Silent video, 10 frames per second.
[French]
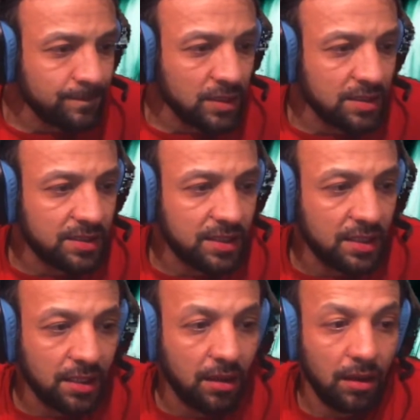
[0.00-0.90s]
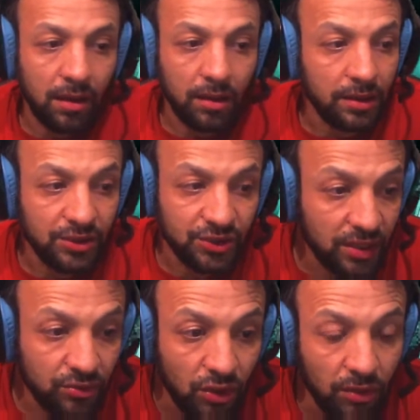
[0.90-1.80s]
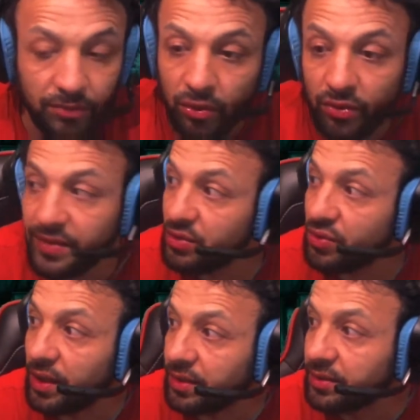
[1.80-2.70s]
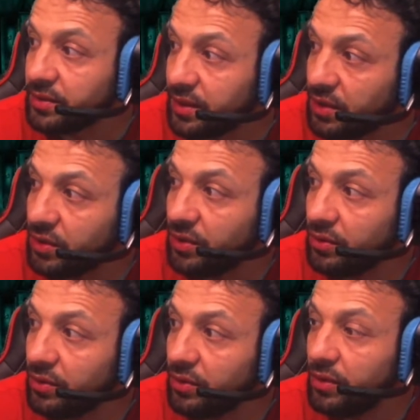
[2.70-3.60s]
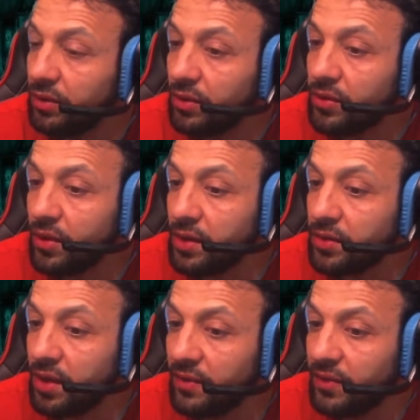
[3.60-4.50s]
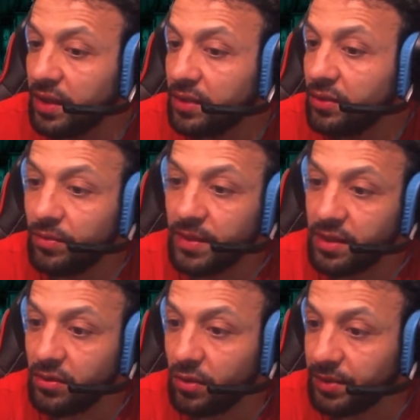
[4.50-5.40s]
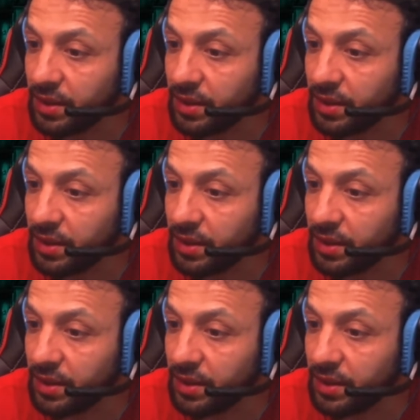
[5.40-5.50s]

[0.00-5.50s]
C'est euh, les gens ils dorment au lever du soleil. Dès que le soleil se lève, là ils commencent à s'endormir.